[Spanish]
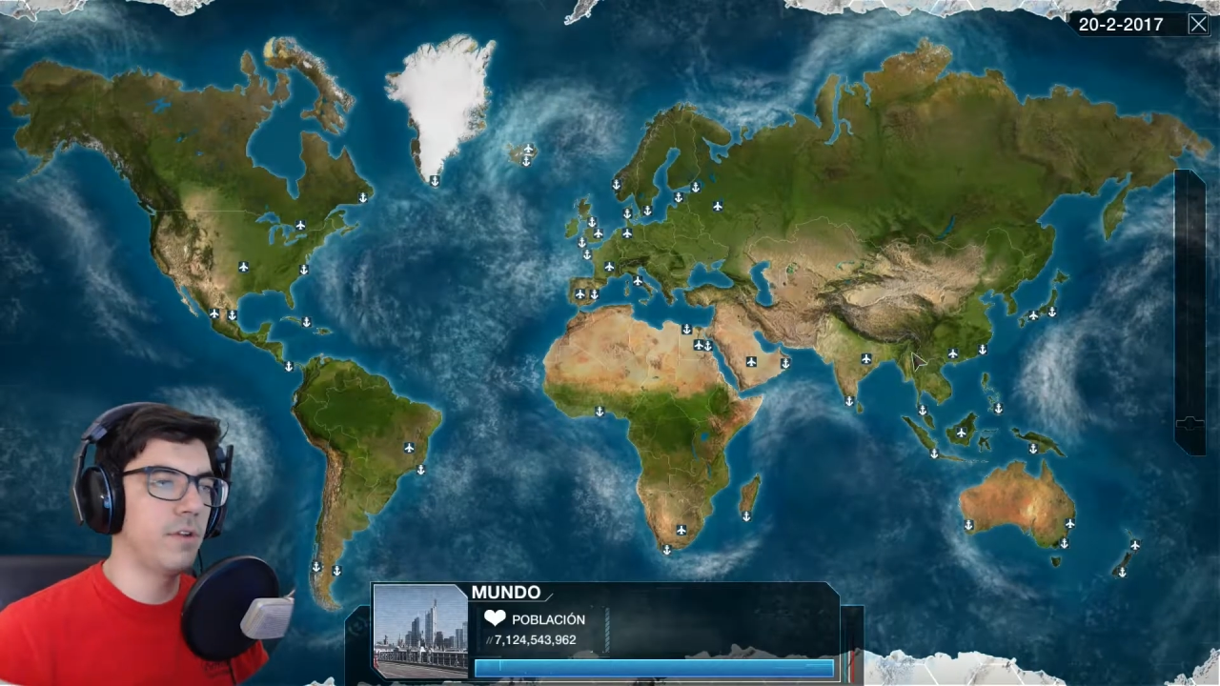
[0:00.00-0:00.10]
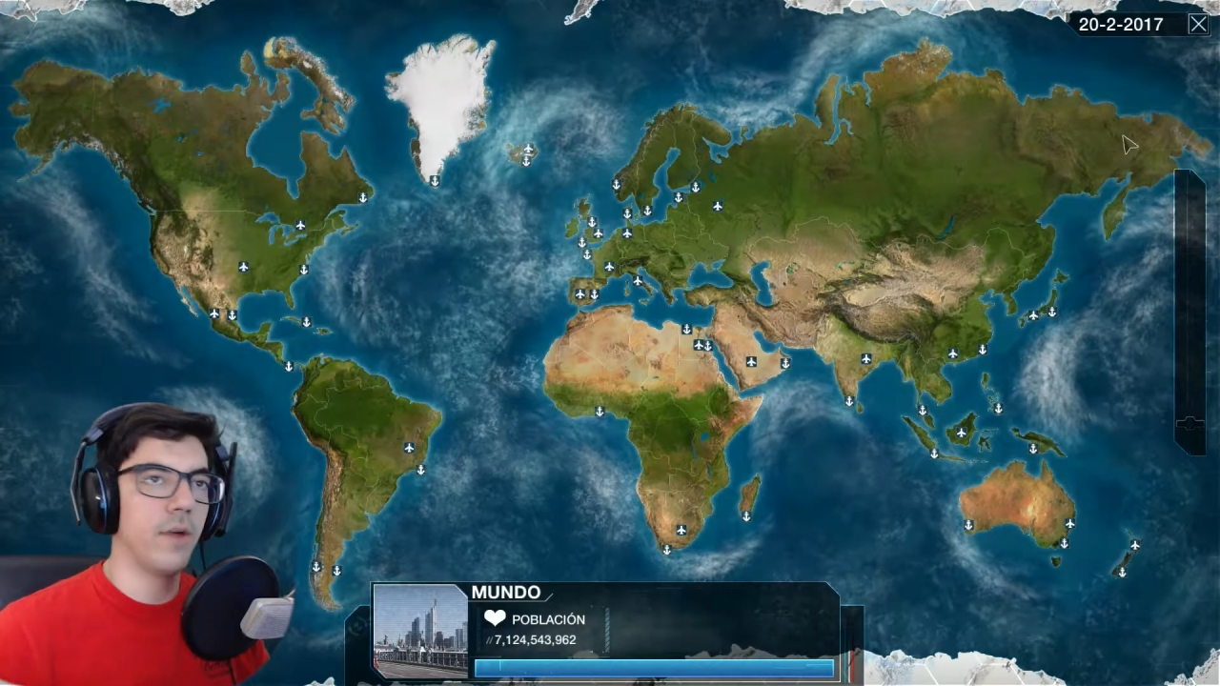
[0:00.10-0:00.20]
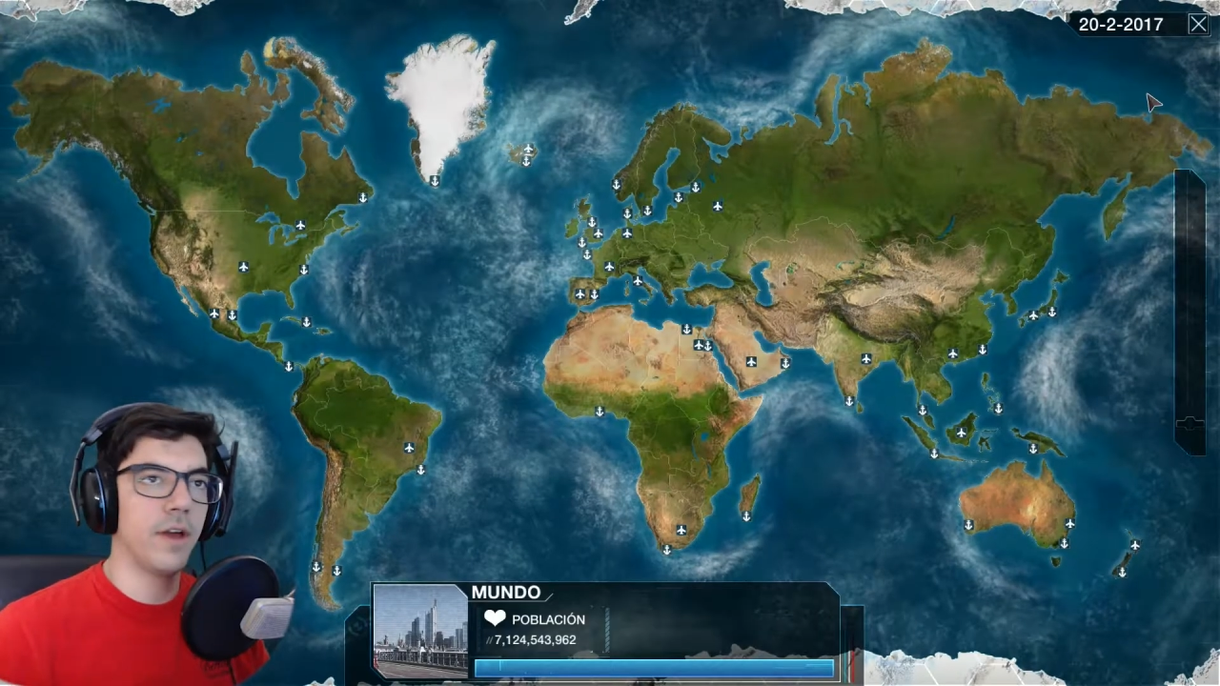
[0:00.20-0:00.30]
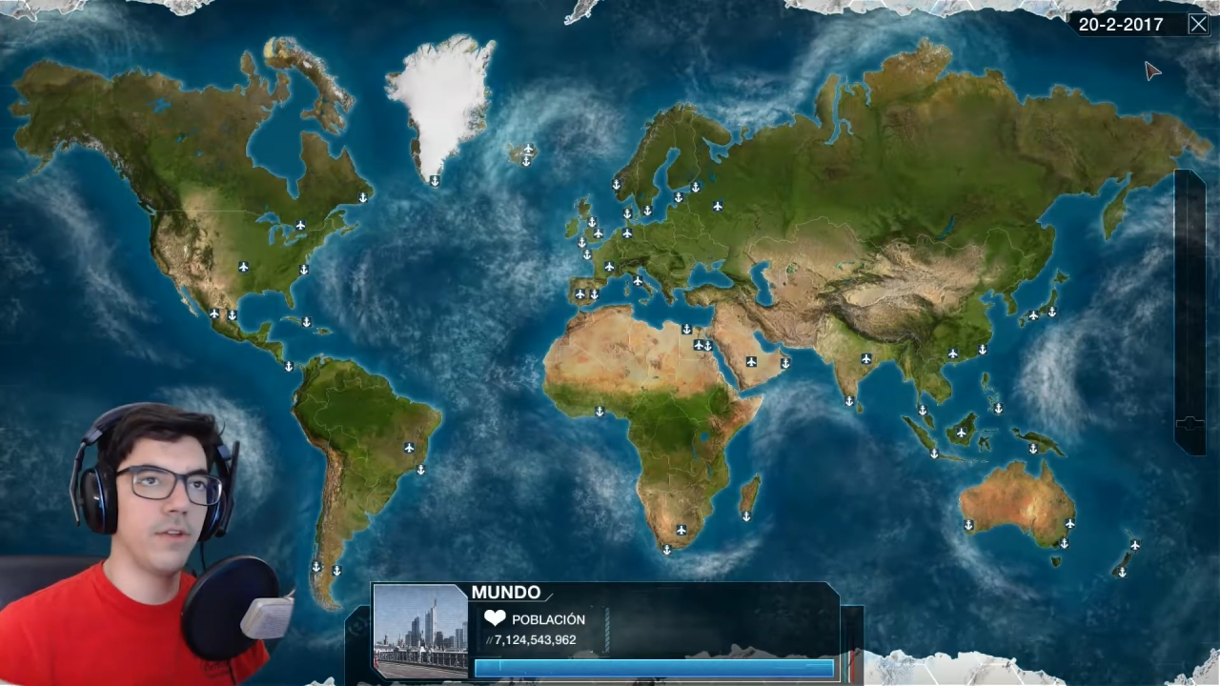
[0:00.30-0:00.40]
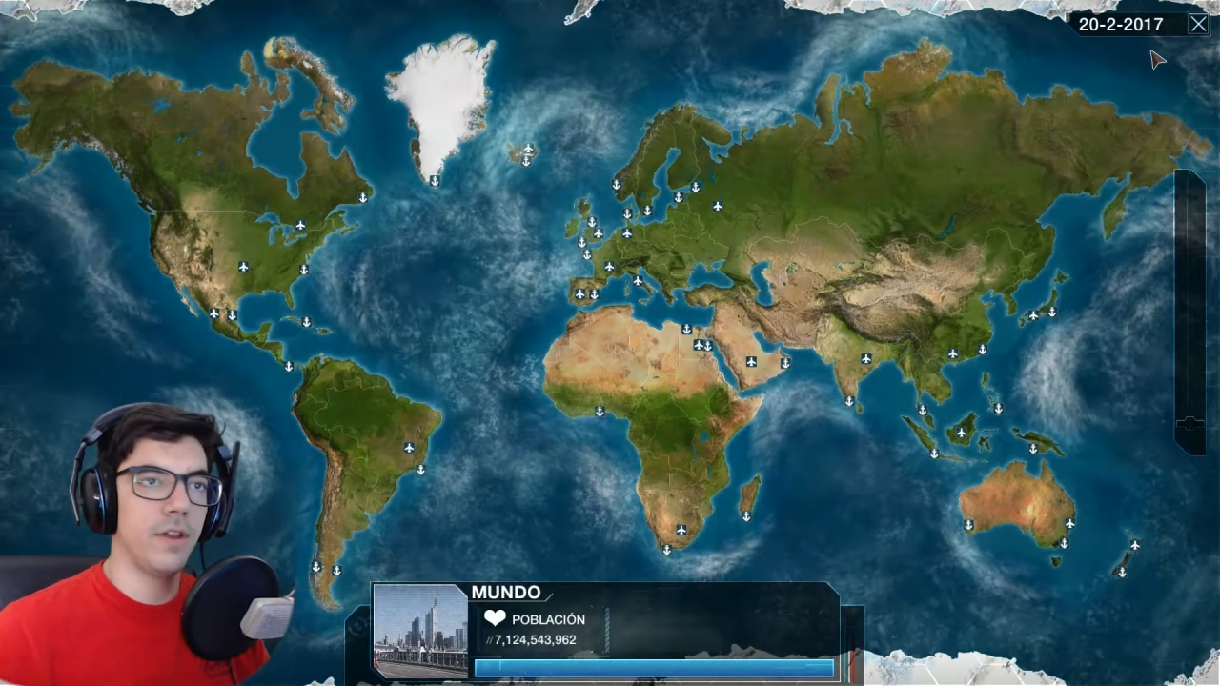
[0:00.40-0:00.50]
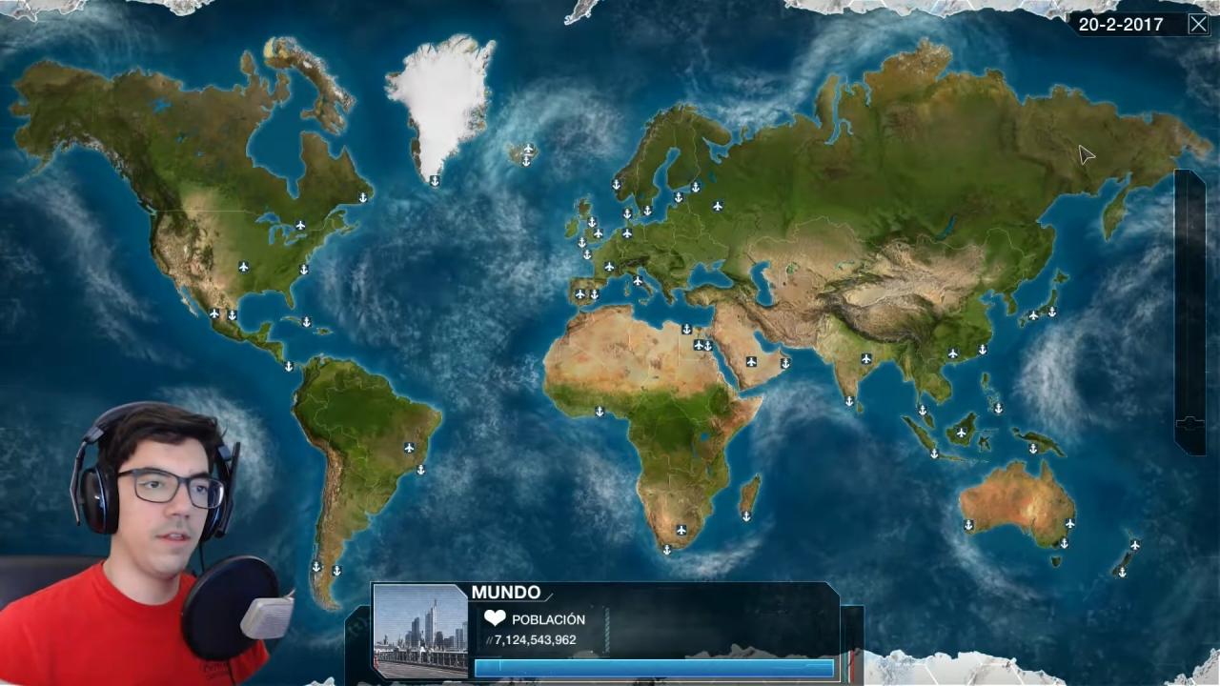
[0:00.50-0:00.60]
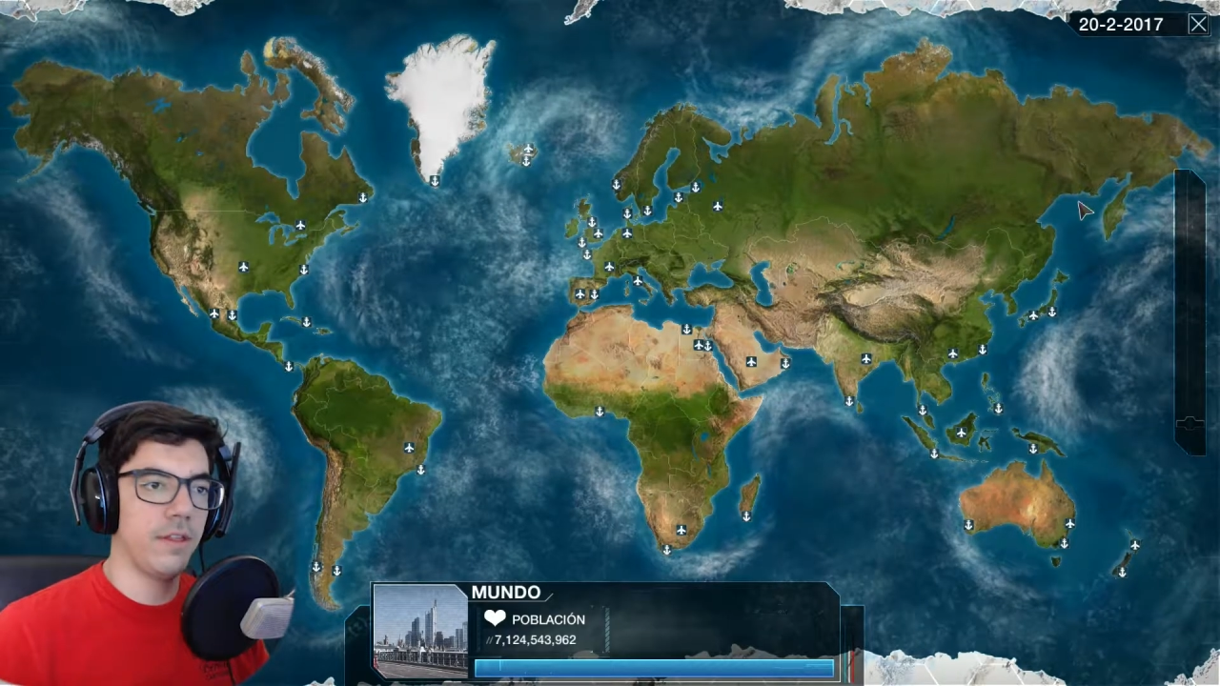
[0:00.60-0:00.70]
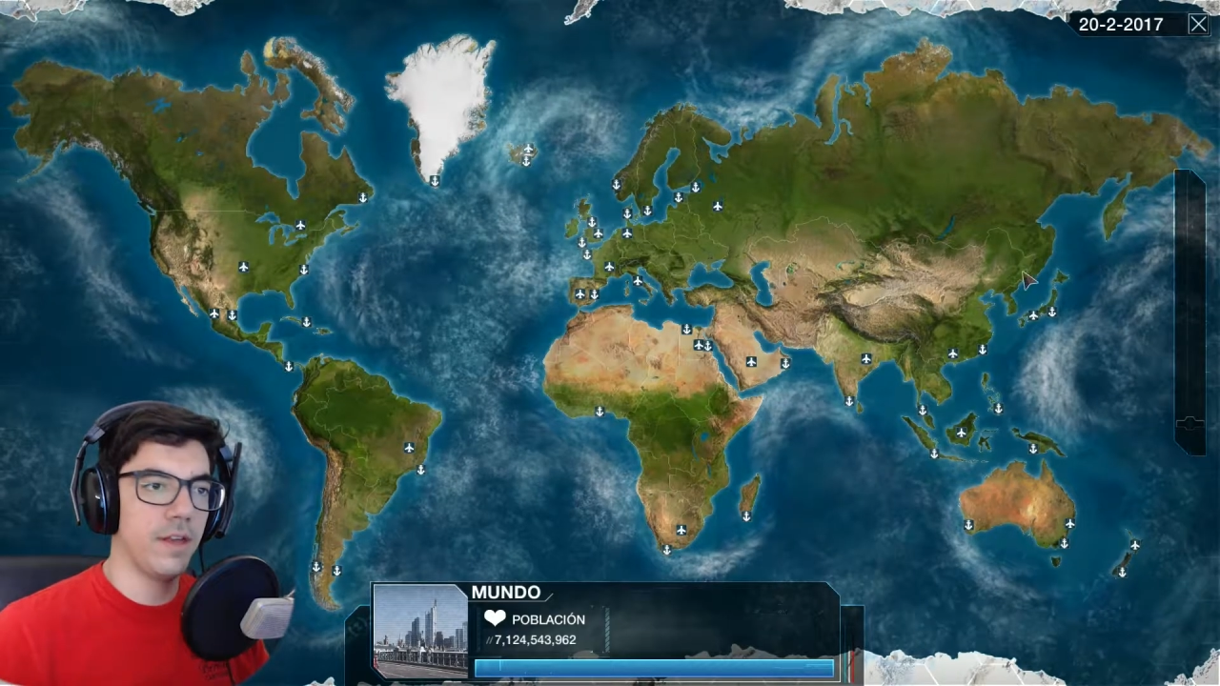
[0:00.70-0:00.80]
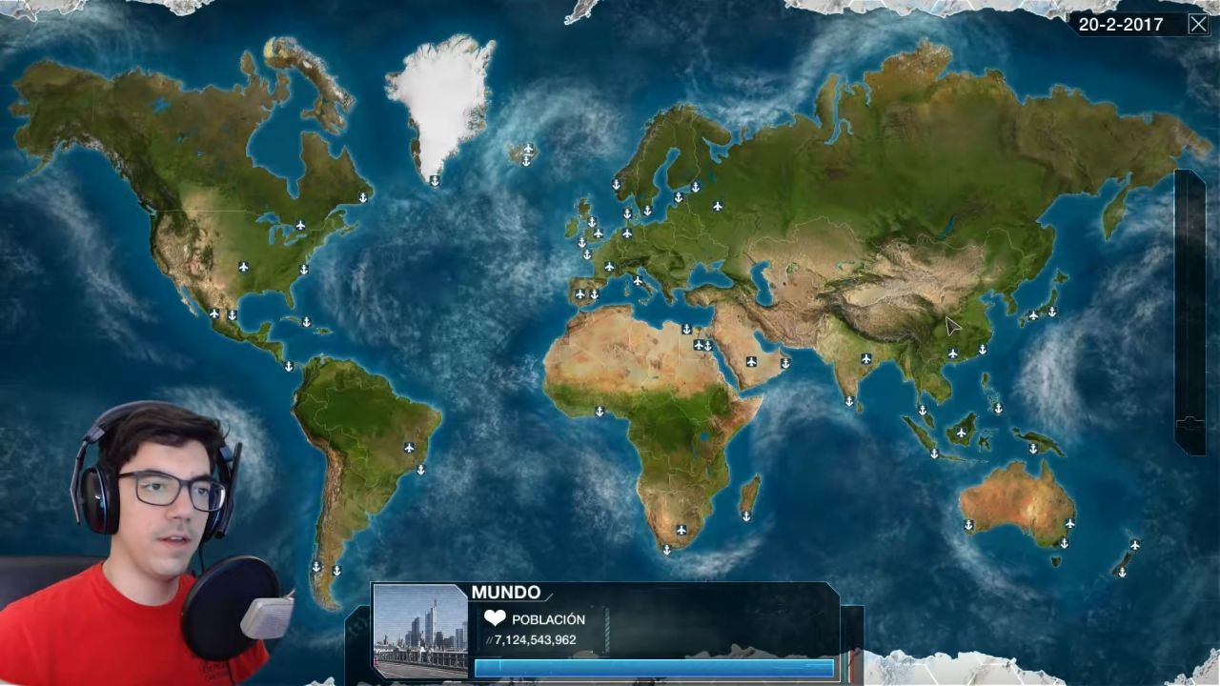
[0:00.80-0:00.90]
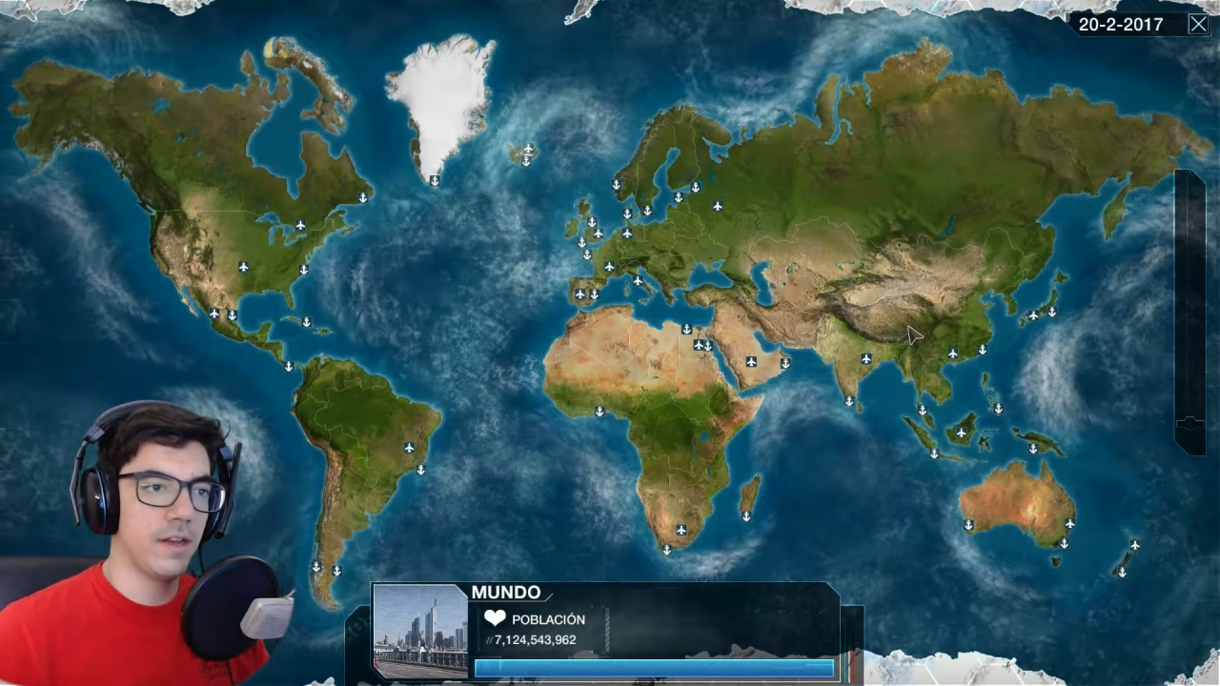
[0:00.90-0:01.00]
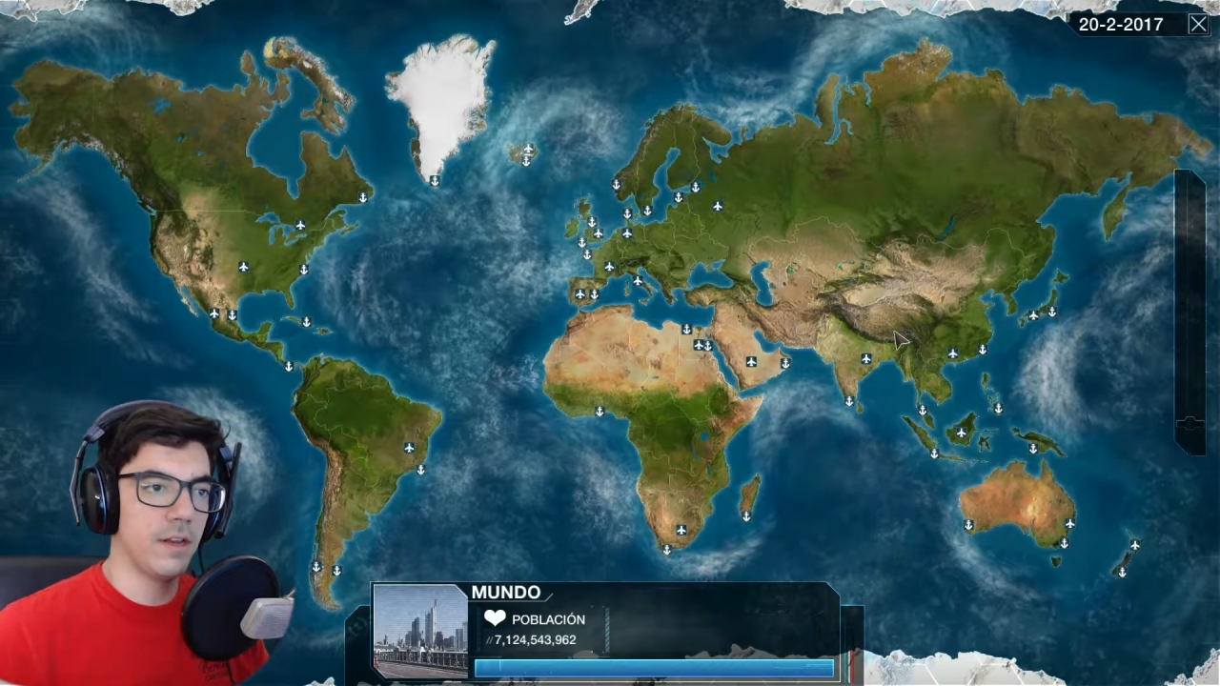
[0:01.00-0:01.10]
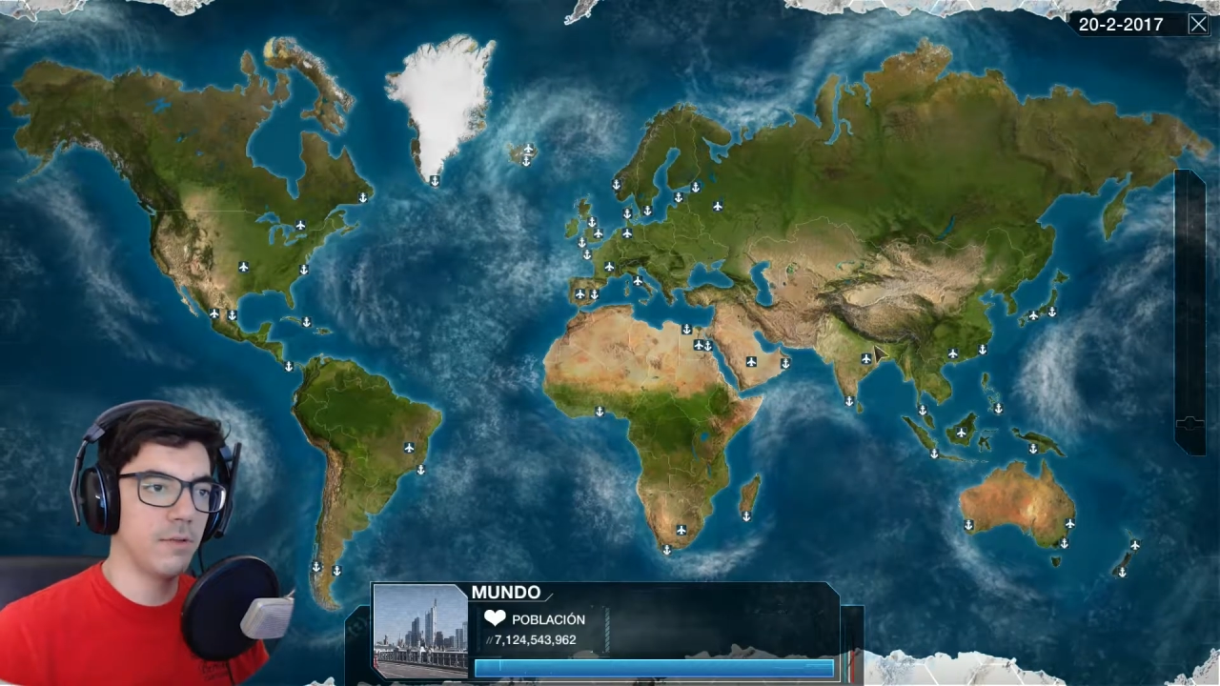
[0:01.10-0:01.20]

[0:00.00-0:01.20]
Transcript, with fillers: ubicación inicial.